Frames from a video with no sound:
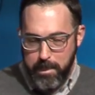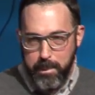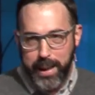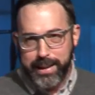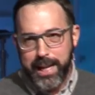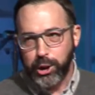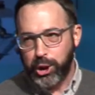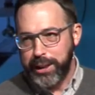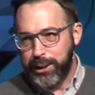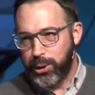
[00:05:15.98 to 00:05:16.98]
Maintenant,
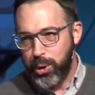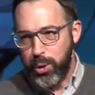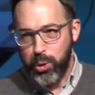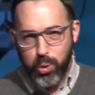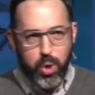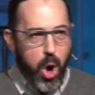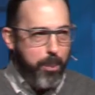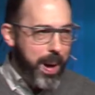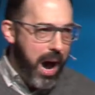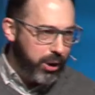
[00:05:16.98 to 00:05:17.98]
Jésus nous
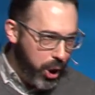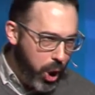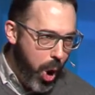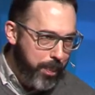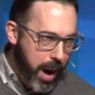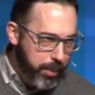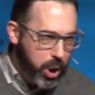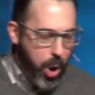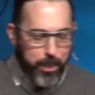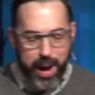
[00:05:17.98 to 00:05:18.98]
compare, te compare, me
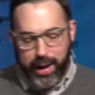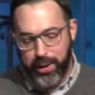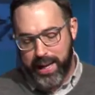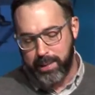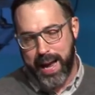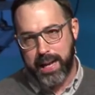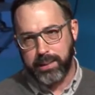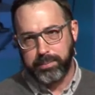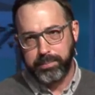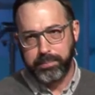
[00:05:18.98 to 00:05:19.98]
compare à un animal.
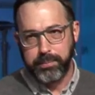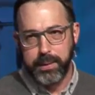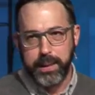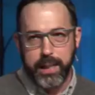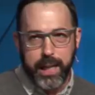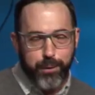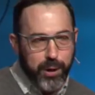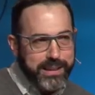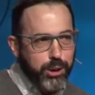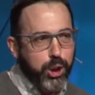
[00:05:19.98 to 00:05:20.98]
Et
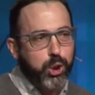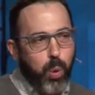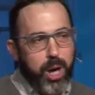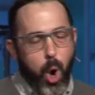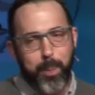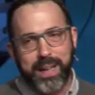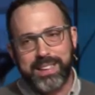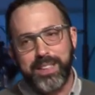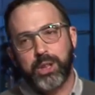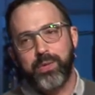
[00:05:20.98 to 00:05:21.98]
voici ce que tu dois comprendre. Vous
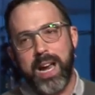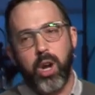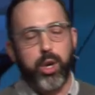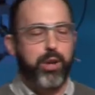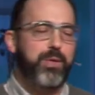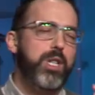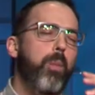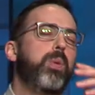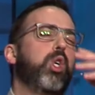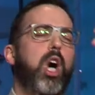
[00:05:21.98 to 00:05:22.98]
savez, souvent, là, on a une vision
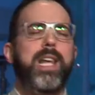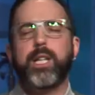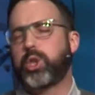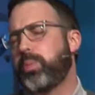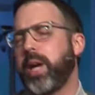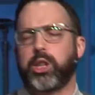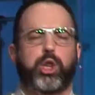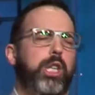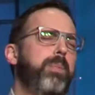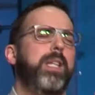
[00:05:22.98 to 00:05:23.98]
bucolique du
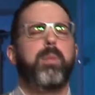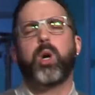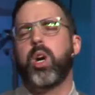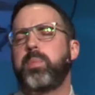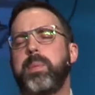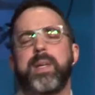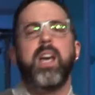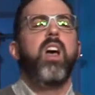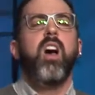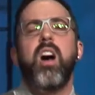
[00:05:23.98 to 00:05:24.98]
berger, puis des brebis, puis
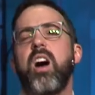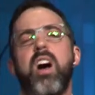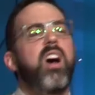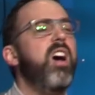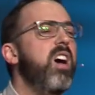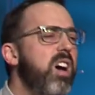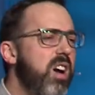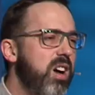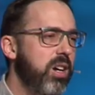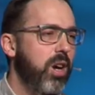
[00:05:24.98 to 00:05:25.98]

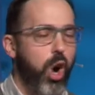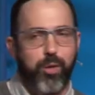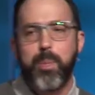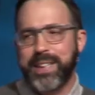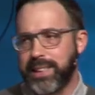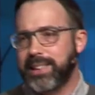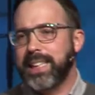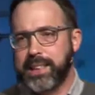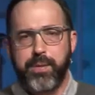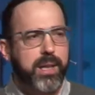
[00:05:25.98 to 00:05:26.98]
ah, on va briser ça
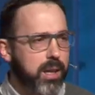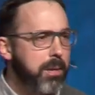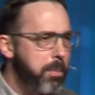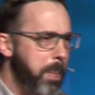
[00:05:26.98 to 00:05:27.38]
assez vite, là.